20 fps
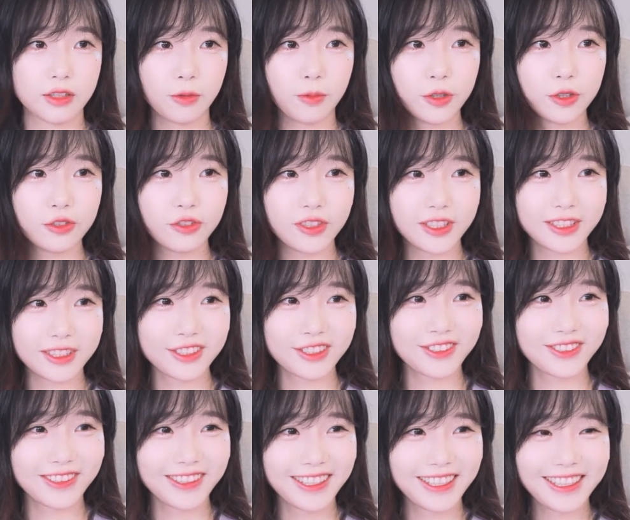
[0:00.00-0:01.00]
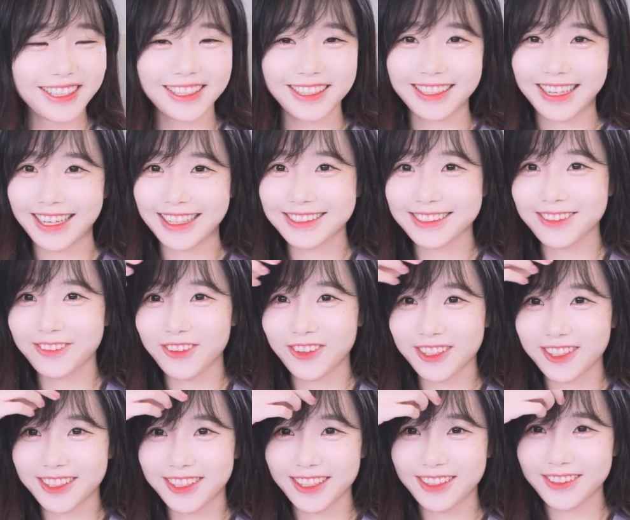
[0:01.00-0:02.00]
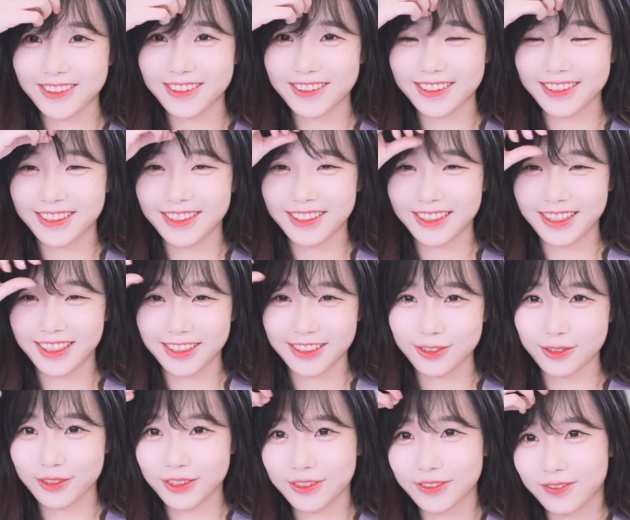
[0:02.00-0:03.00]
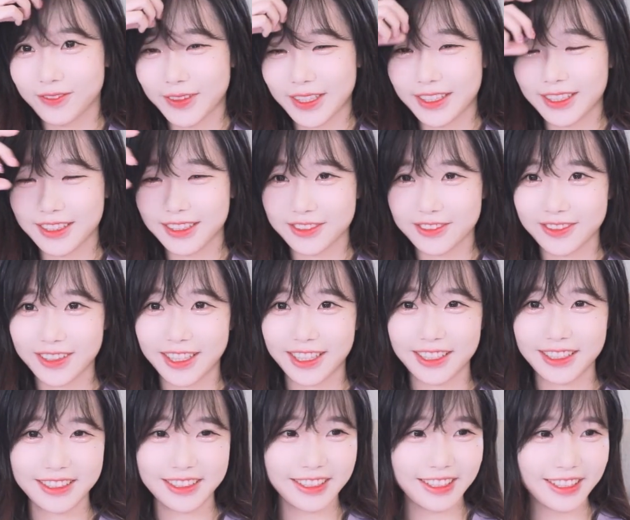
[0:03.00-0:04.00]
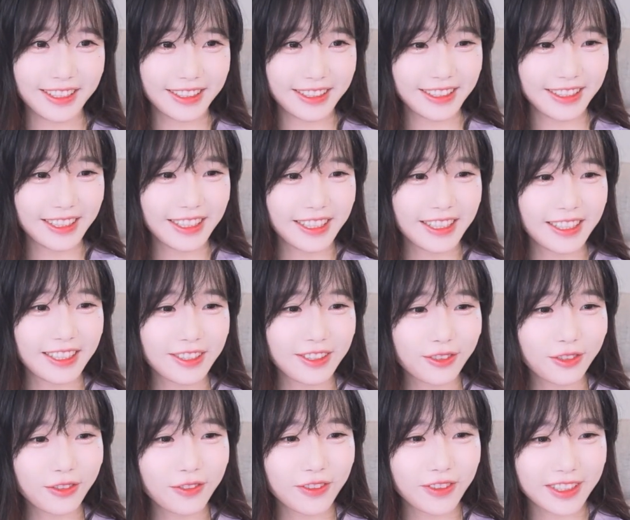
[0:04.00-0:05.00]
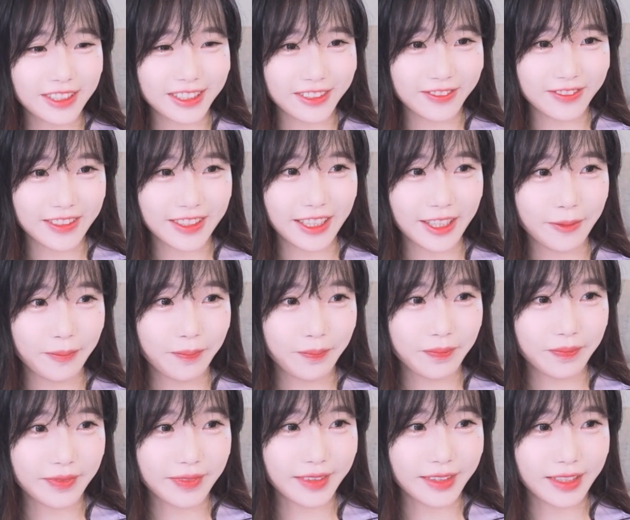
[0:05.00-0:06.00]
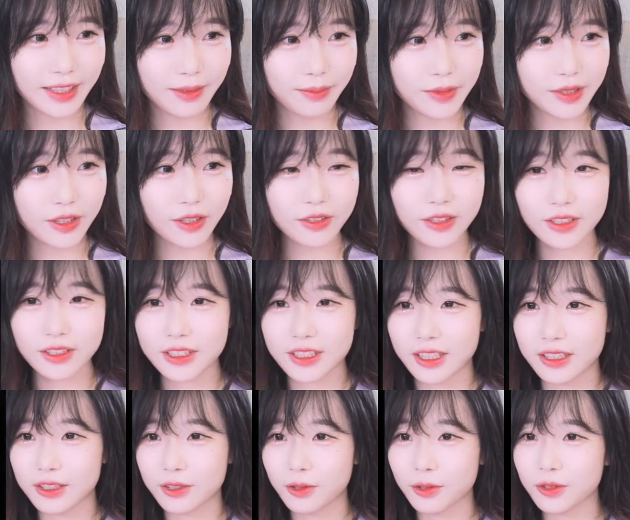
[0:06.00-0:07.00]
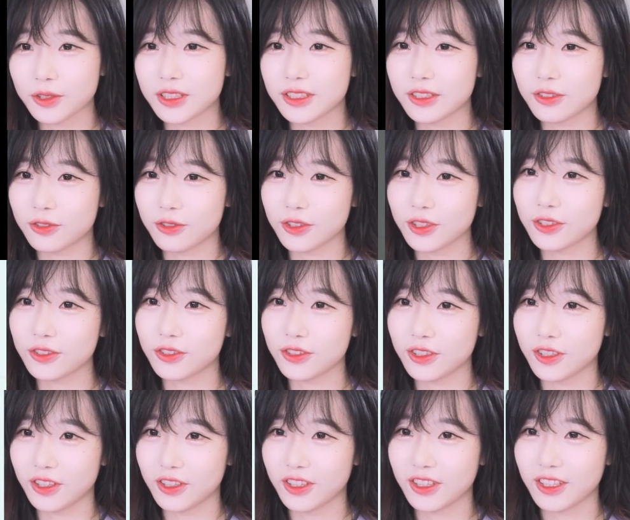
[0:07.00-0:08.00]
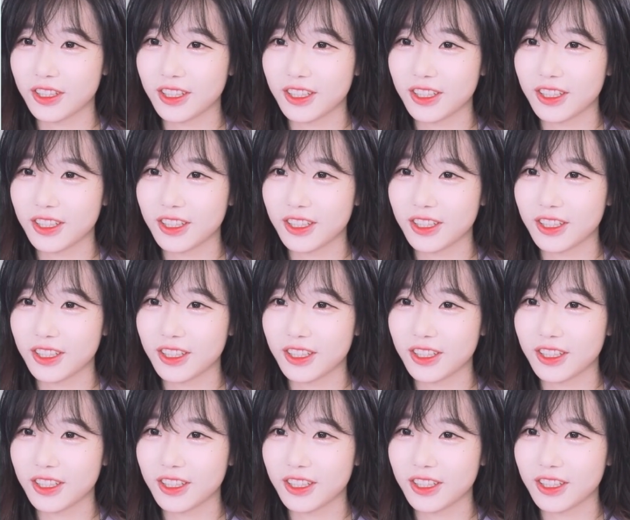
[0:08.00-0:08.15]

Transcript: 저번 주에 쓰고 안 써버릇했더니 얘가 조금 마탱이 좀 가있네. 영도 보겠습니다. 미성년자를 꼬시는 수련 수련.